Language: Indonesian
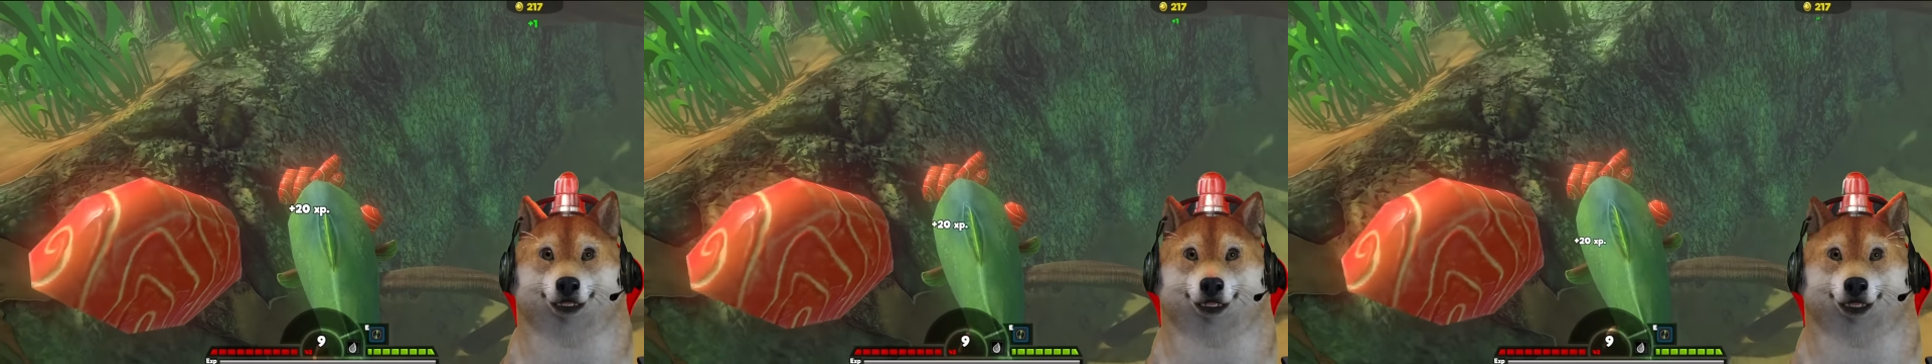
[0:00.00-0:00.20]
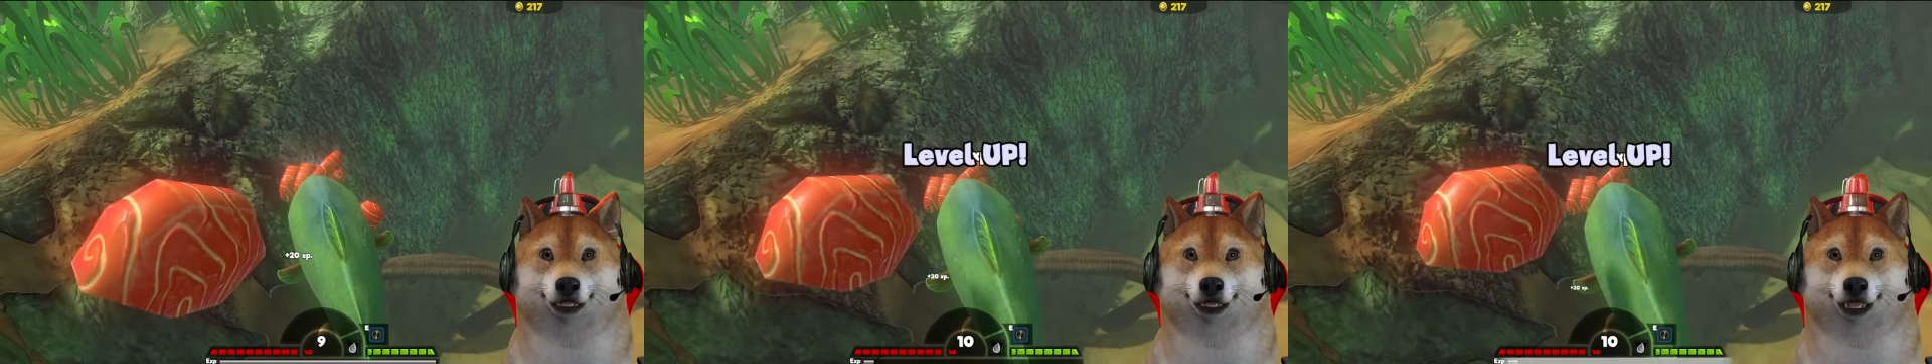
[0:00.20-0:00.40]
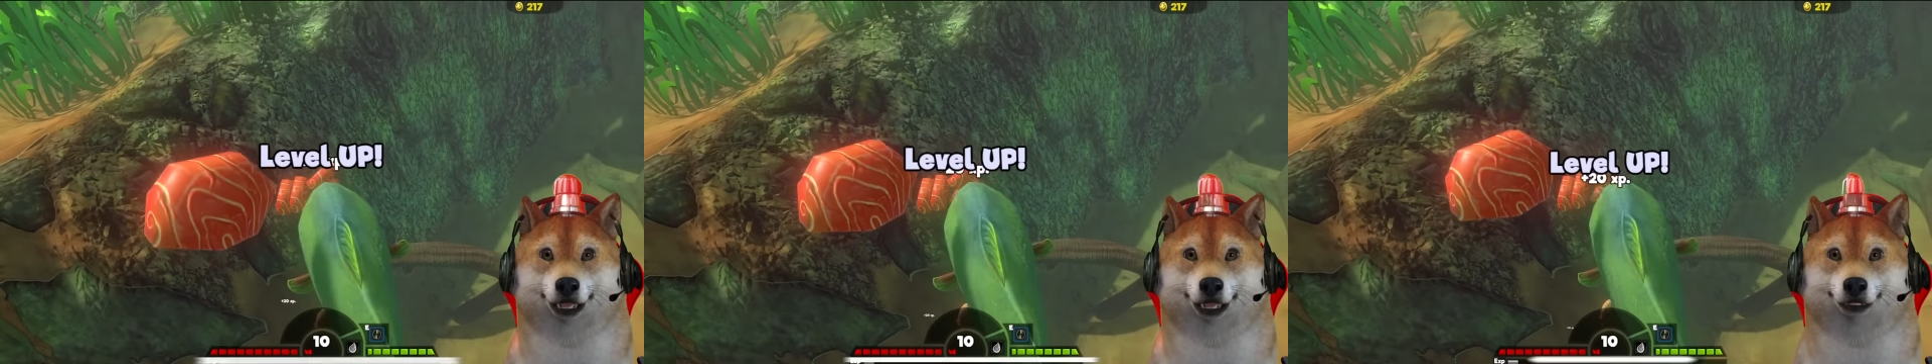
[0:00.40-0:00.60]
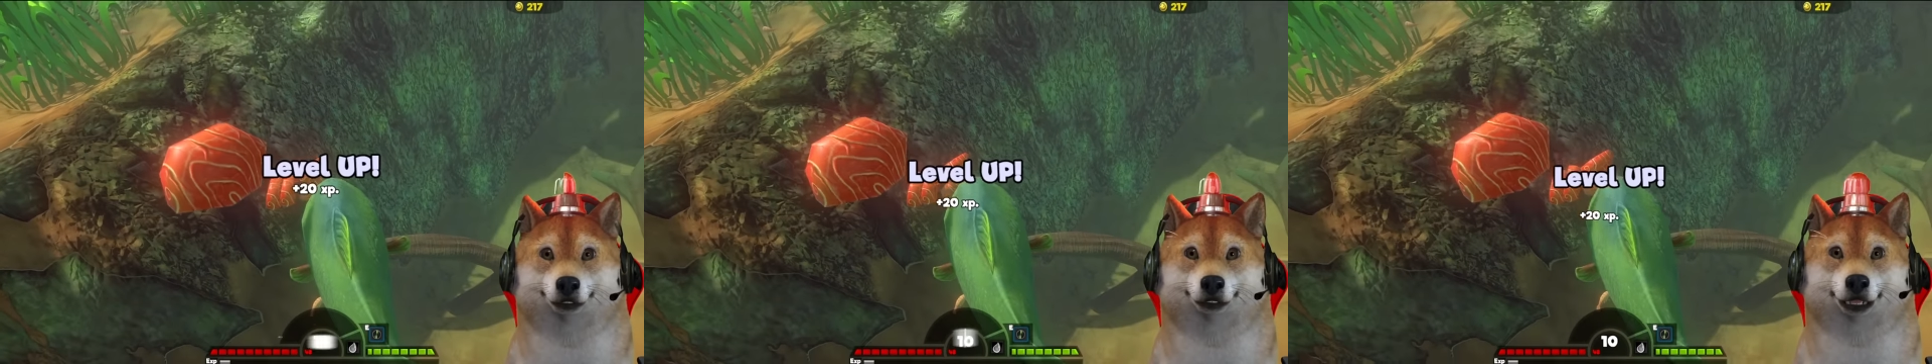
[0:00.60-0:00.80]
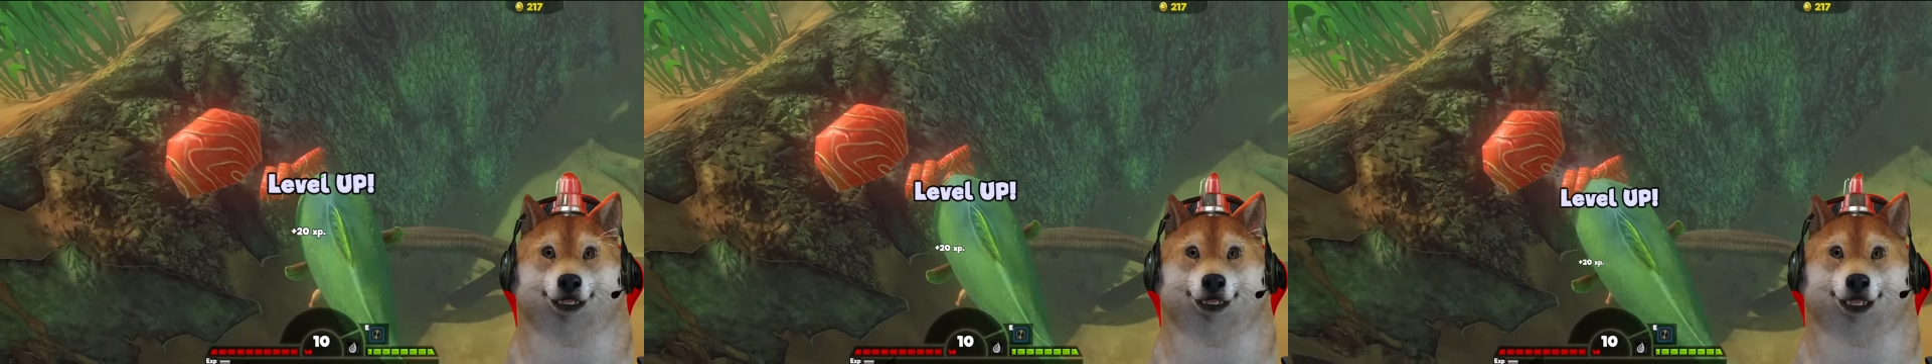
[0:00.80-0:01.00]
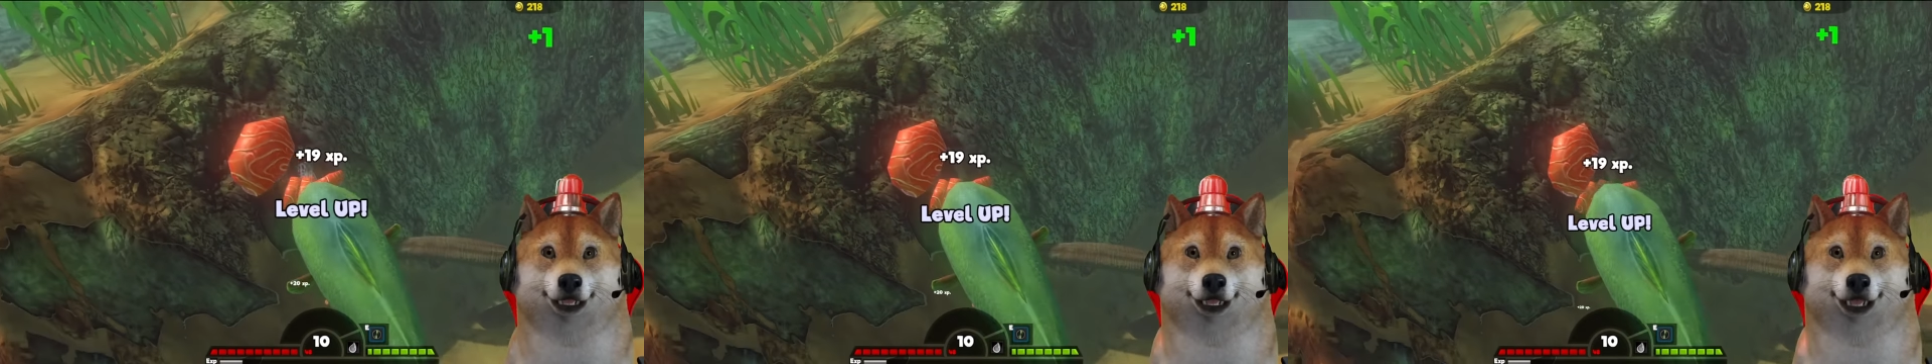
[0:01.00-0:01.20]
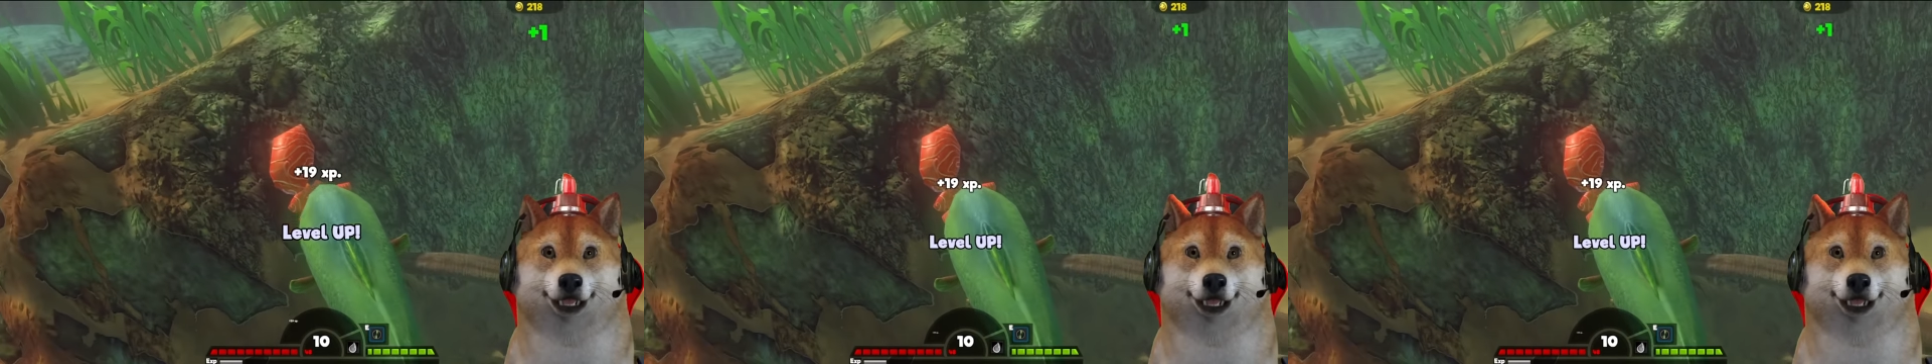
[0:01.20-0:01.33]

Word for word: Uh, kita sedot, sedot, sedot,